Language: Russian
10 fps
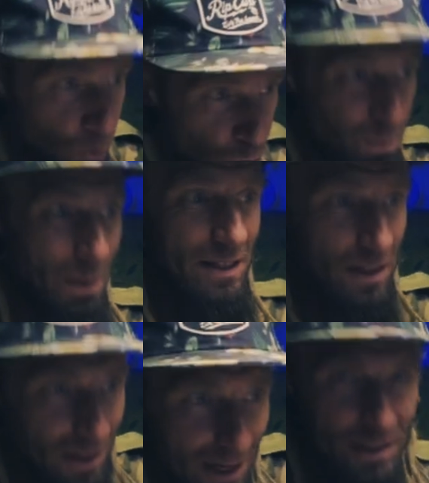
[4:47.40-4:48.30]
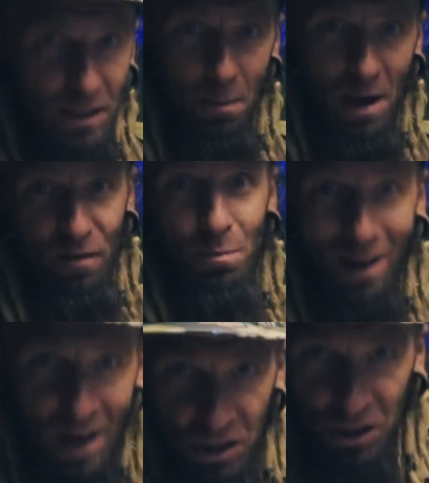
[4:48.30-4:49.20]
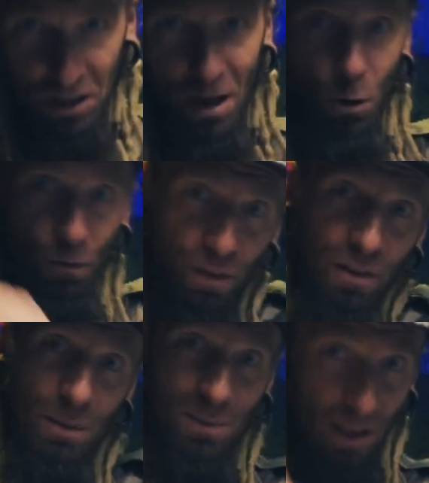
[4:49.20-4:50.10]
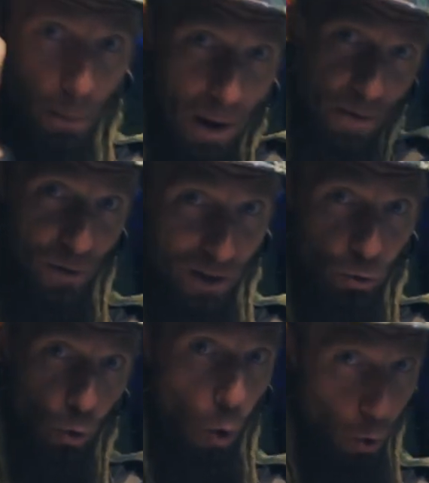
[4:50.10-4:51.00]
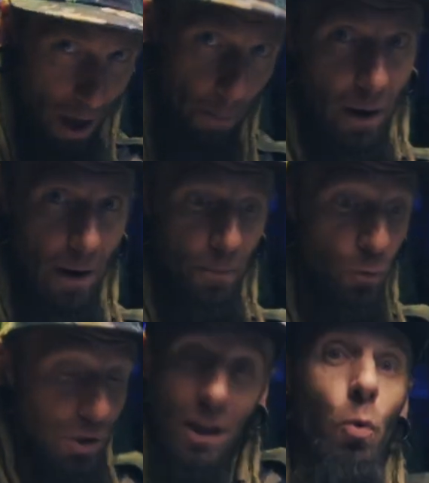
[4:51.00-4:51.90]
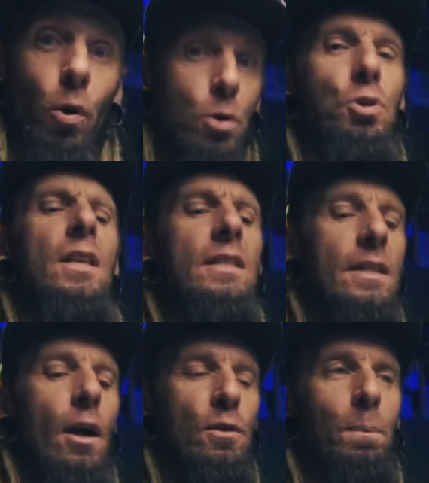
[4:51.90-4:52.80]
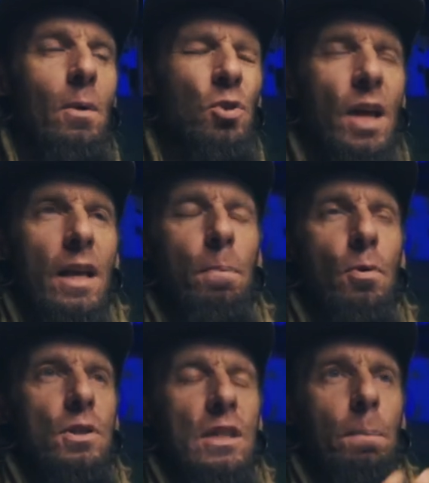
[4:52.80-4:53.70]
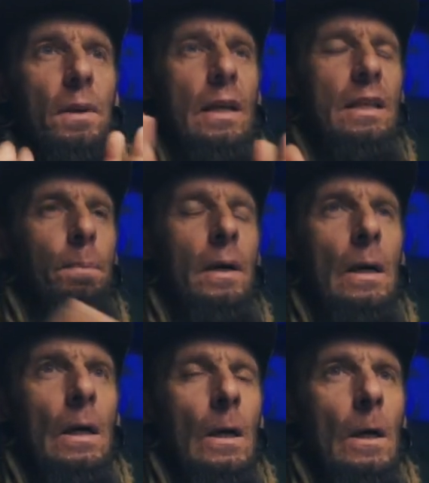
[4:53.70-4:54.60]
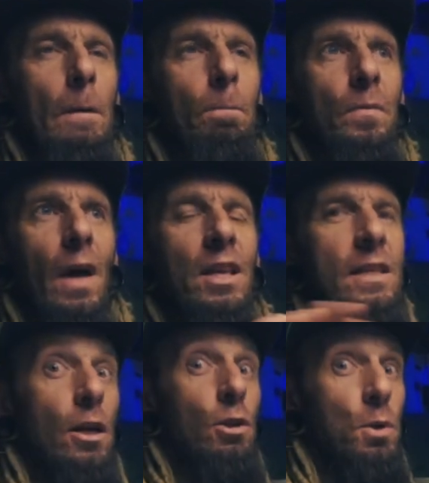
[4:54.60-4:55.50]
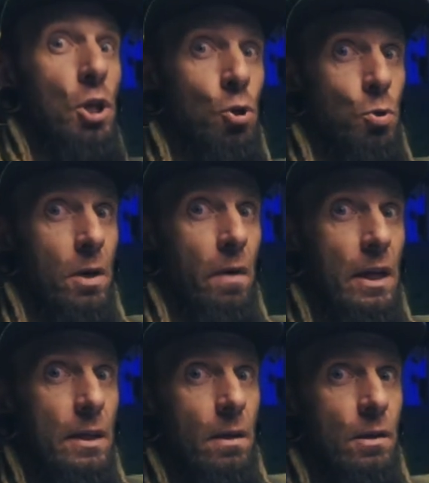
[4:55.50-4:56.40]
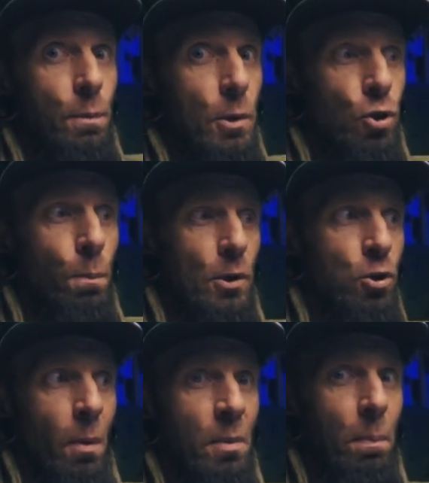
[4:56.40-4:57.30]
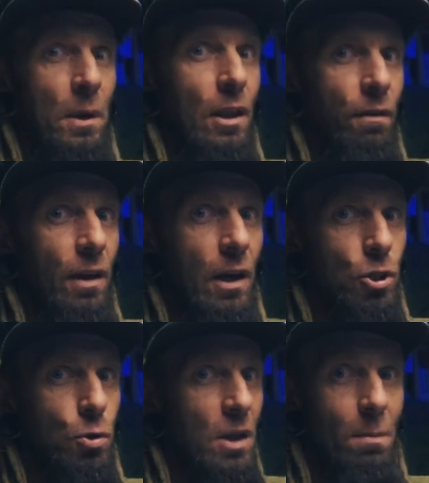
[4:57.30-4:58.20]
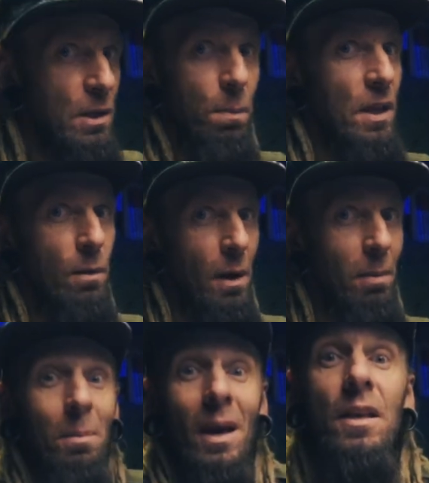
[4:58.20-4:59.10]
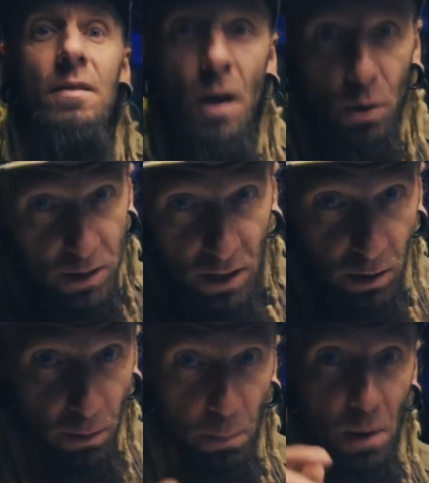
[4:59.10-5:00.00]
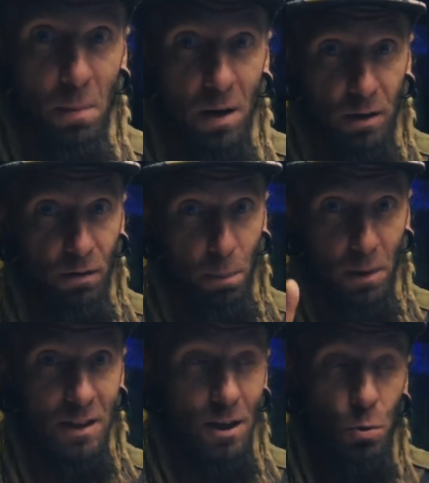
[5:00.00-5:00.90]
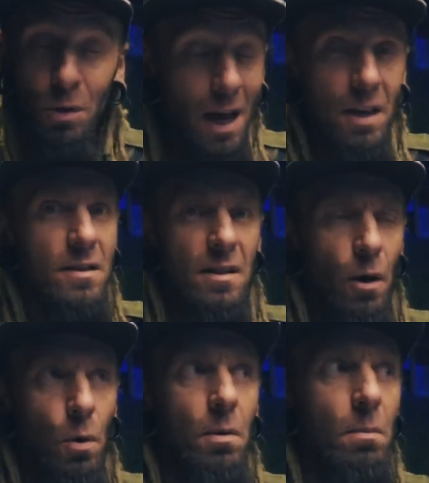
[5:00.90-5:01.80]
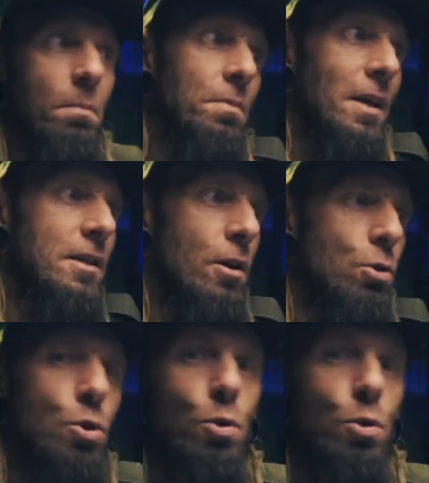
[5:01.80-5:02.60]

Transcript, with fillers: тут с презентации, блядь, в багажник, нахуй, вывезем, закопаем в лесу к хуям. Вот такое ощущение создается, потому что они просто, типа, так, типа, они стараются вообще ничего не говорить, типа, чтобы потом им не предъявили, что там, типа, нет проблем. Я не знаю, кстати, про Марк 2, про Цешку, я не знаю. Надеюсь,